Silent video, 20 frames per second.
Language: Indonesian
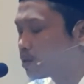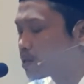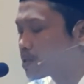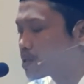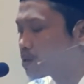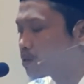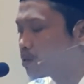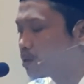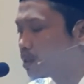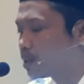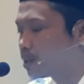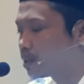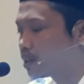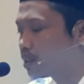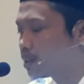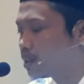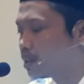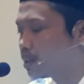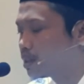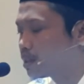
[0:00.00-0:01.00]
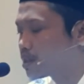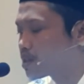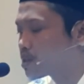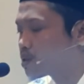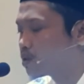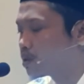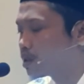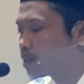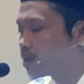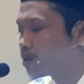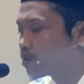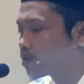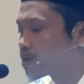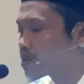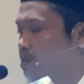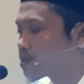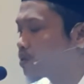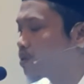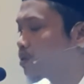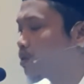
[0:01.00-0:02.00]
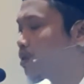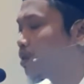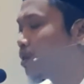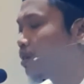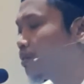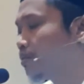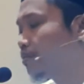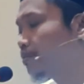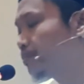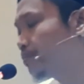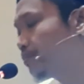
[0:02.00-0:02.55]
was sunnata dan sunnah Rasulullah